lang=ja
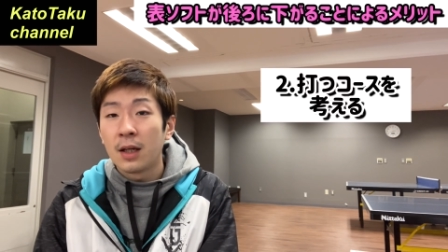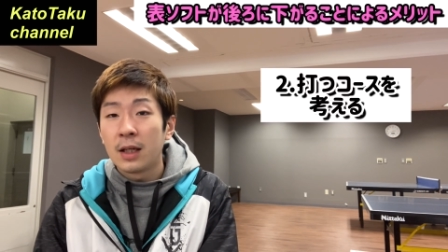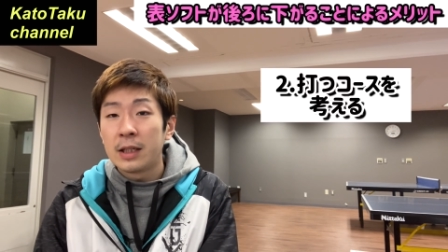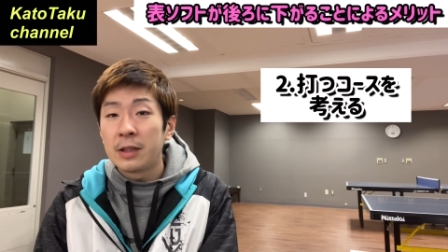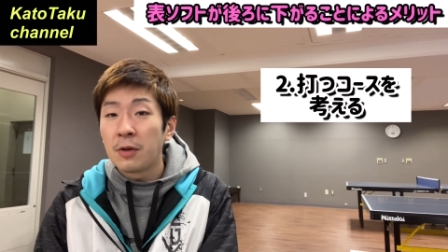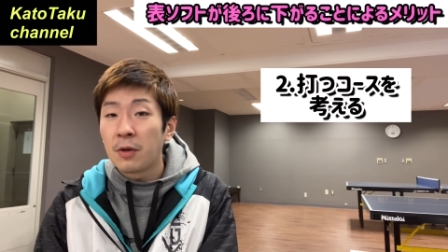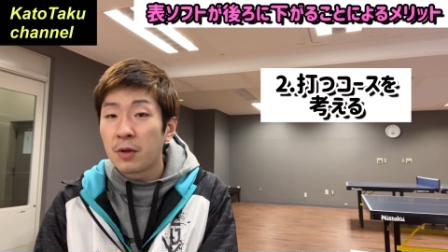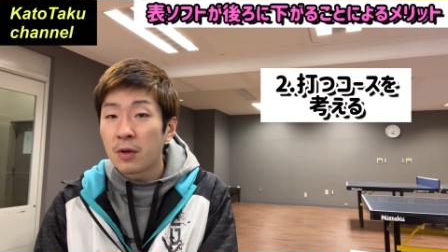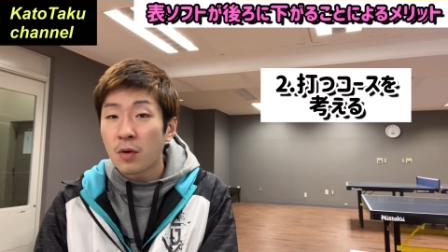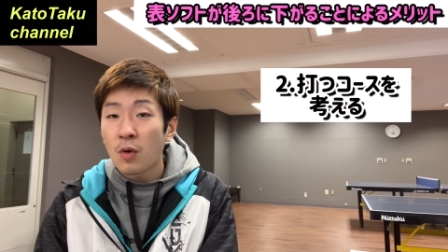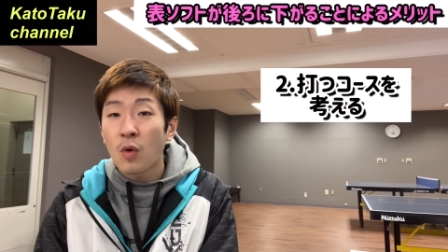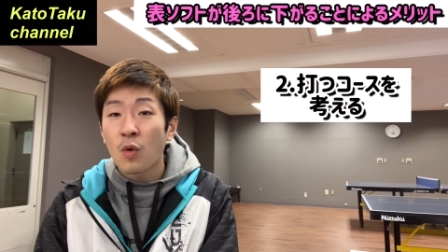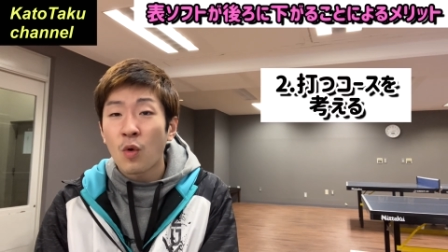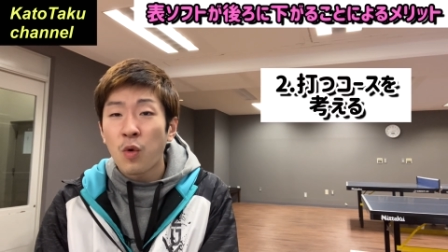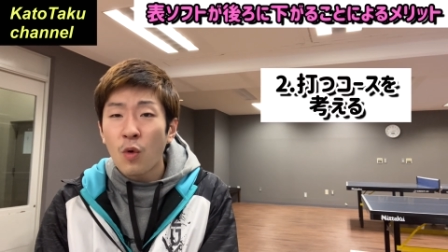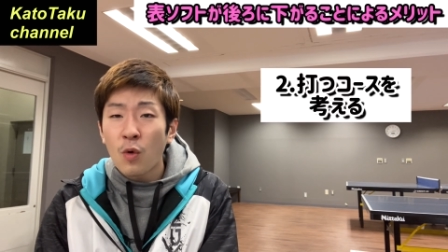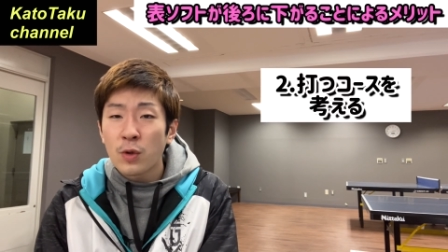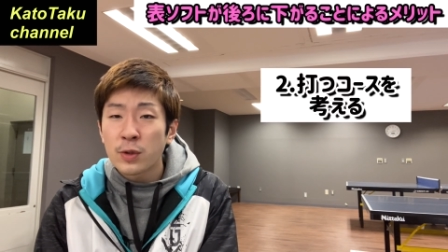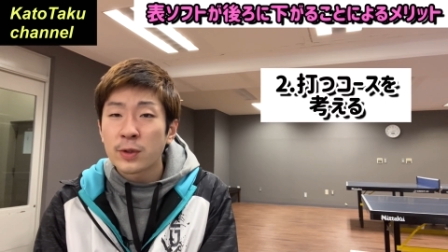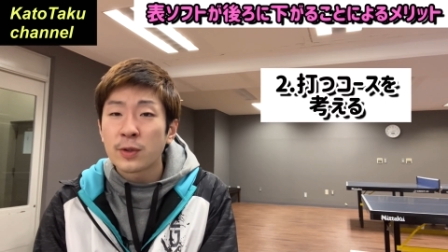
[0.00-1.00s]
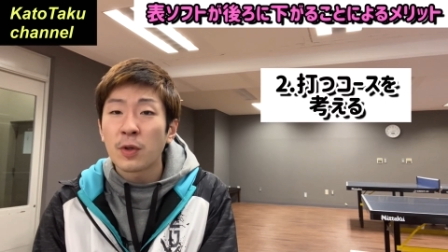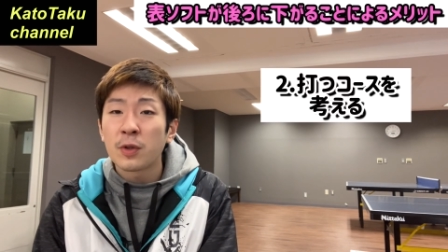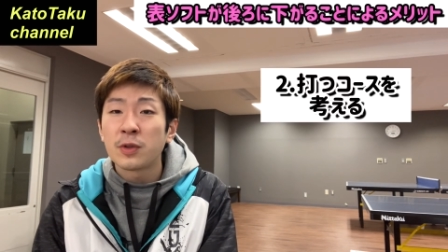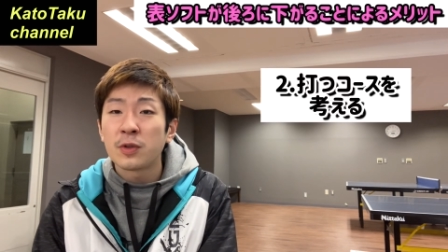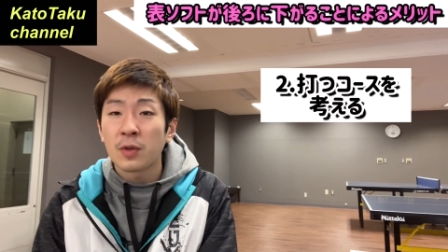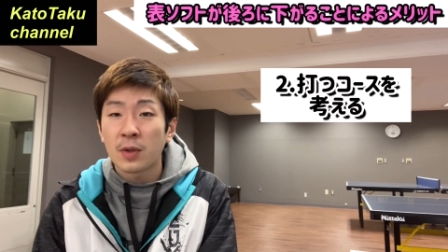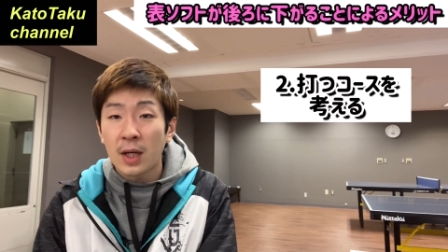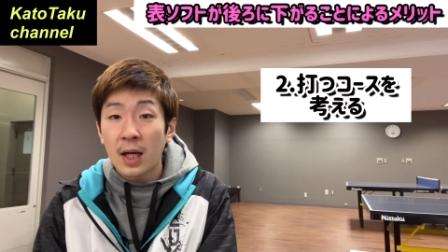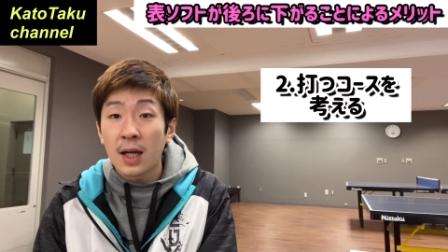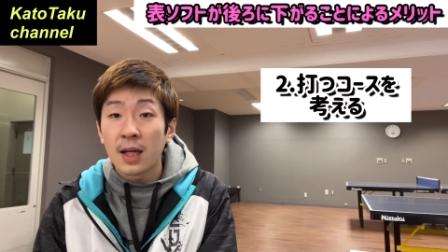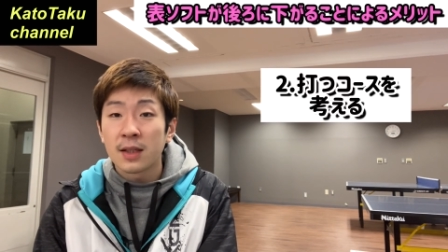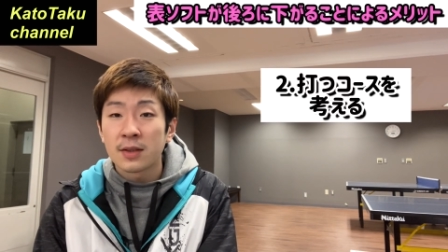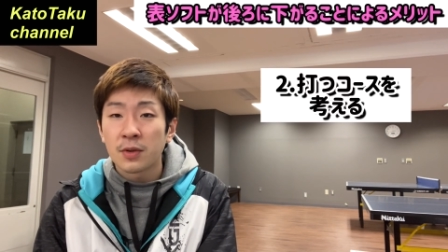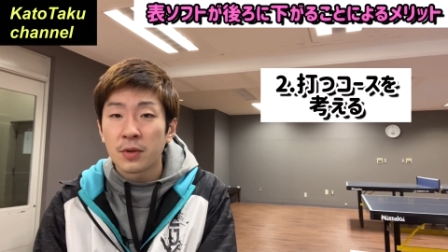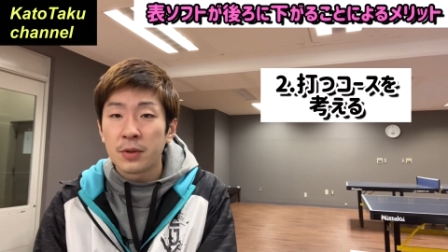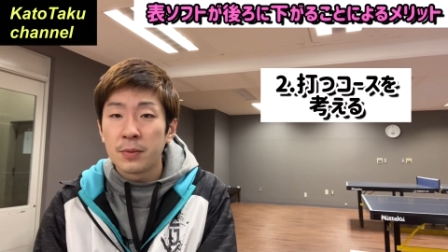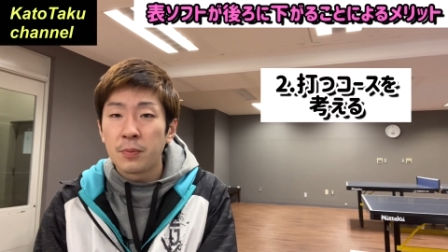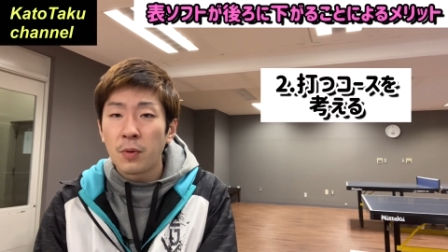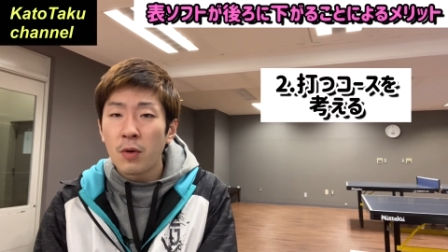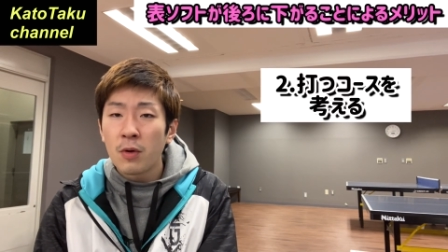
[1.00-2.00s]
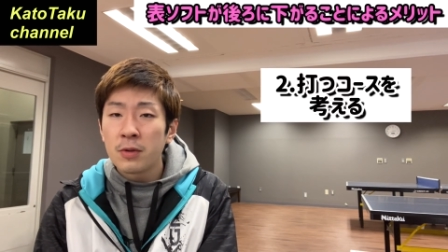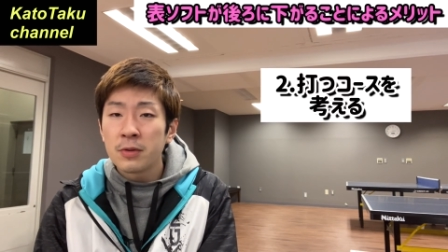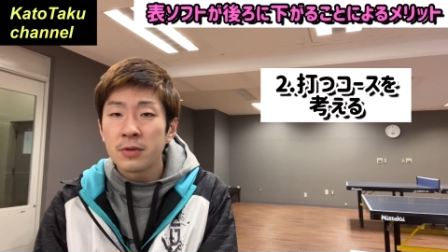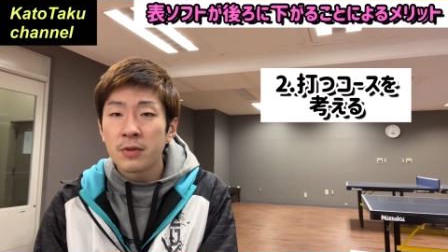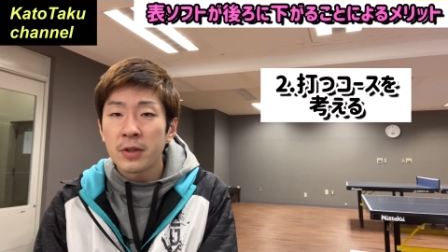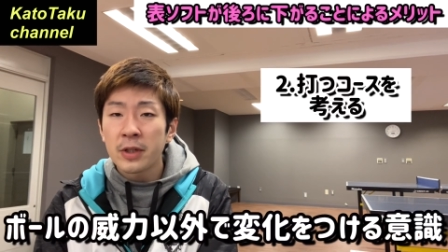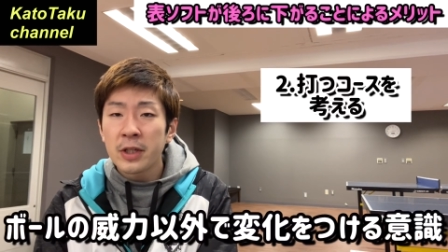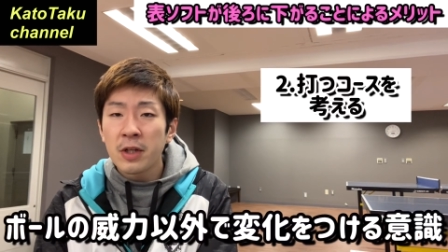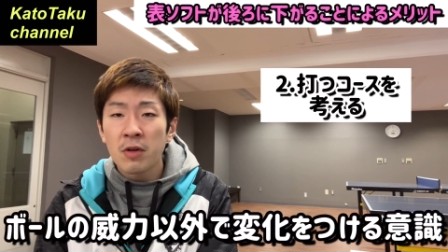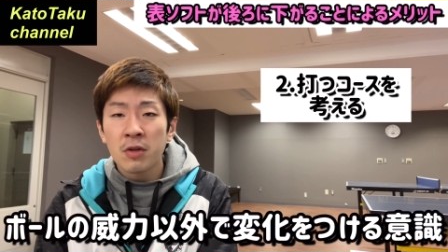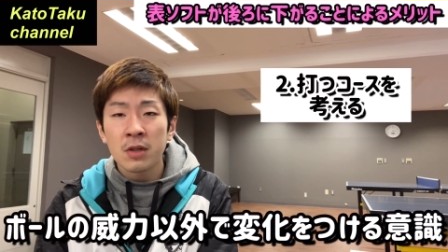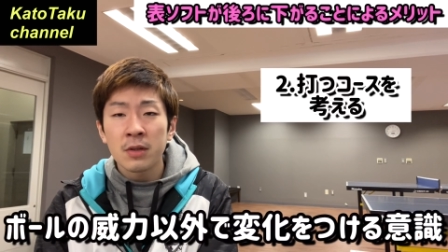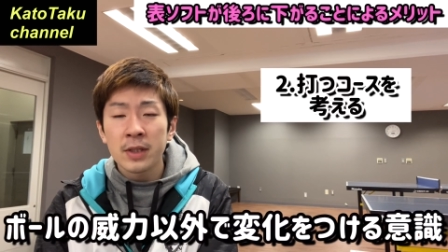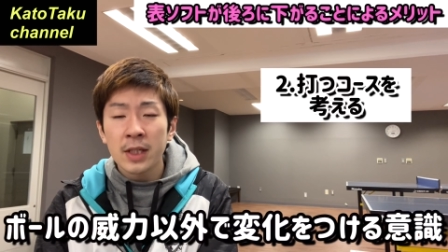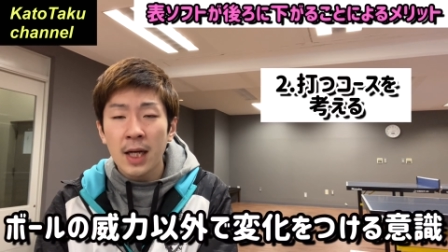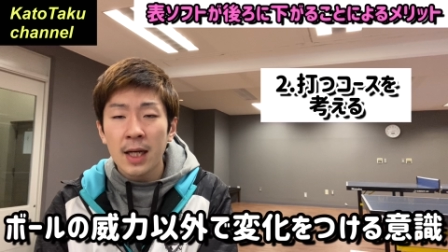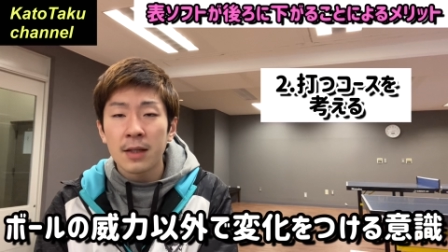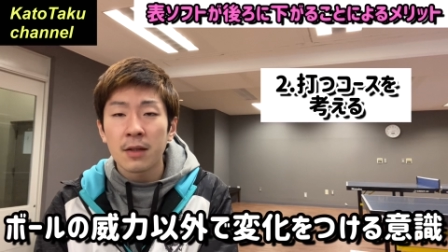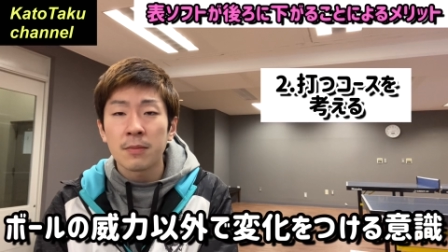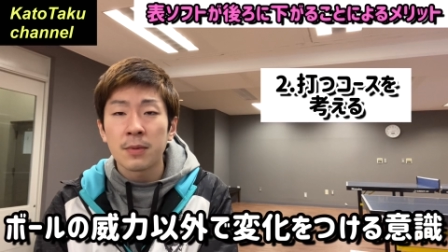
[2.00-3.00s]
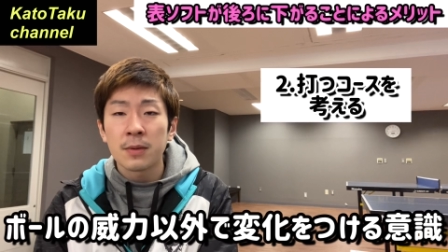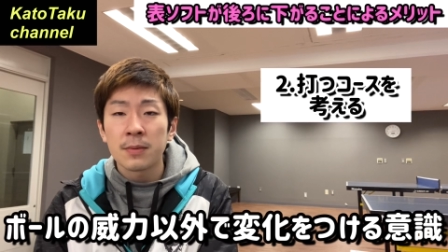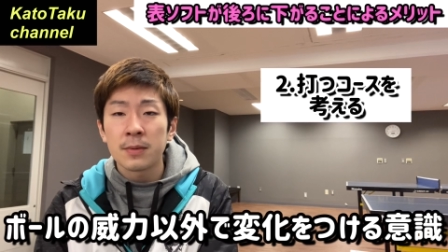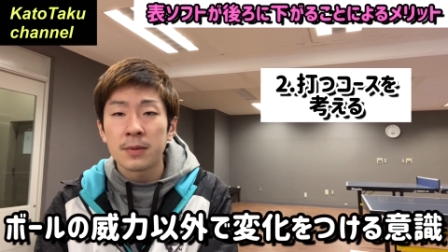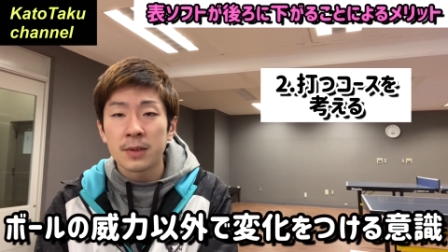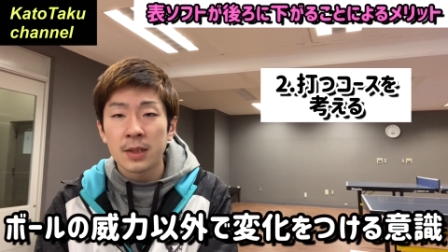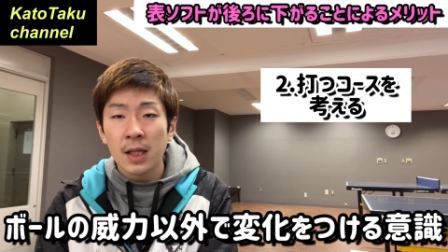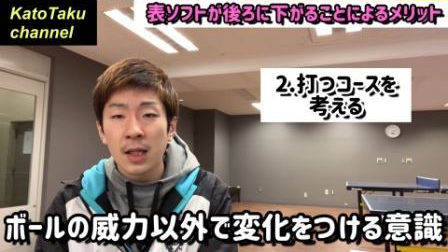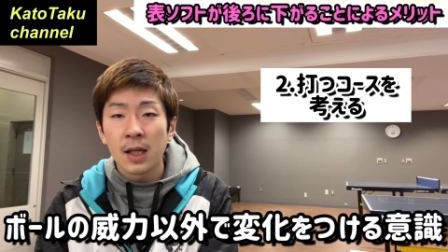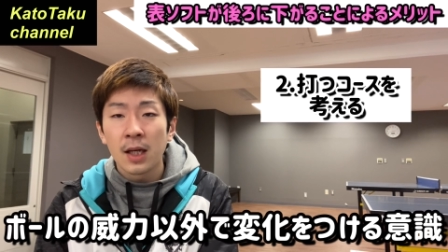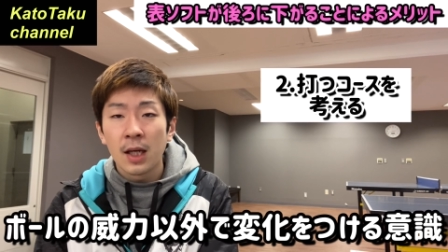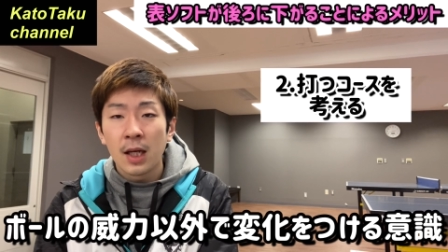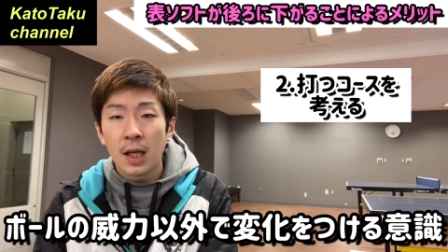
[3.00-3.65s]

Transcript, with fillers: いろいろこうコース取りとかそういうボールの威力以外の部分でやっ